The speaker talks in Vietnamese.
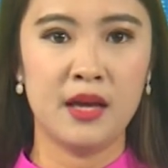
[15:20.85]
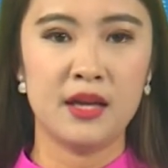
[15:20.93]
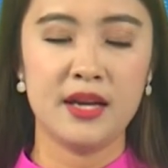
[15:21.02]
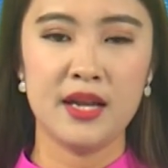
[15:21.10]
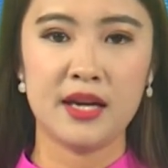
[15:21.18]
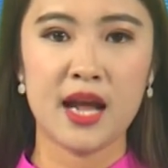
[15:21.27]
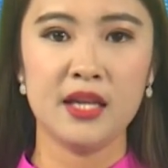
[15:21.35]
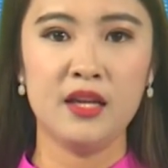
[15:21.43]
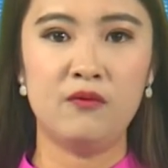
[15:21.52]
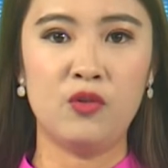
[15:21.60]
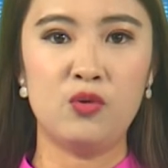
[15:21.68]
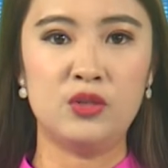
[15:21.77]
đề ra nhiệm
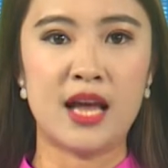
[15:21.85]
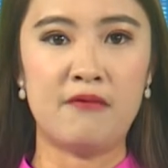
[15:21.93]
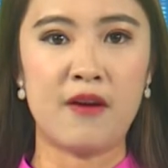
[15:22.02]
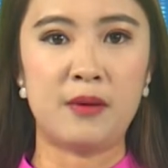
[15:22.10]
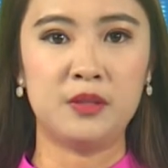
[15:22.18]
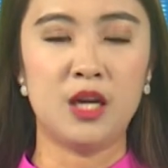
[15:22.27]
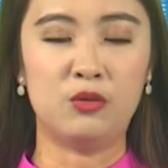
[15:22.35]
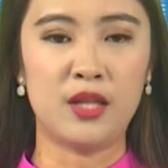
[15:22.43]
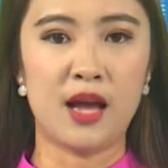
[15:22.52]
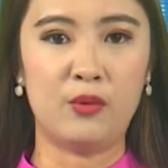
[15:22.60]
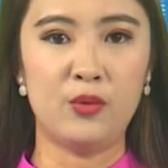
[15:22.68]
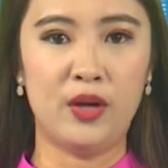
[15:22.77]
vụ giải pháp 6
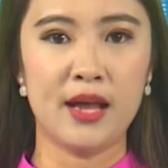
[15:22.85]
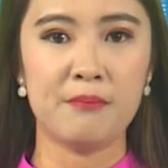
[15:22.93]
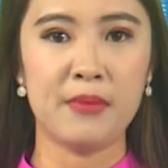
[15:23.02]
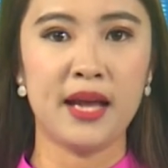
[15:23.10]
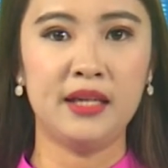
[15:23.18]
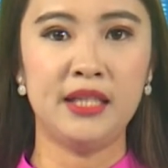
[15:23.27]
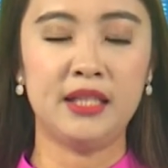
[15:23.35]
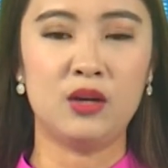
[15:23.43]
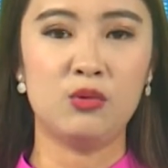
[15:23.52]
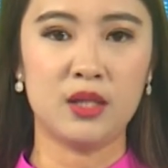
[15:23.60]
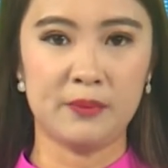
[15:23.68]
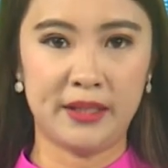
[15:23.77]
tháng cuối năm
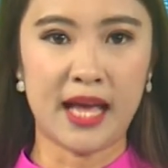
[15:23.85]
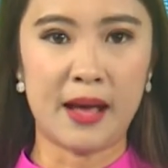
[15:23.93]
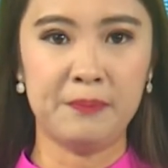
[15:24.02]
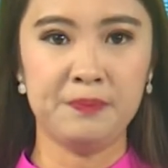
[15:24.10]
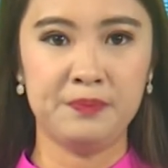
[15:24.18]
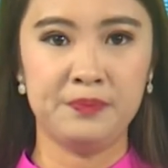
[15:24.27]
2018.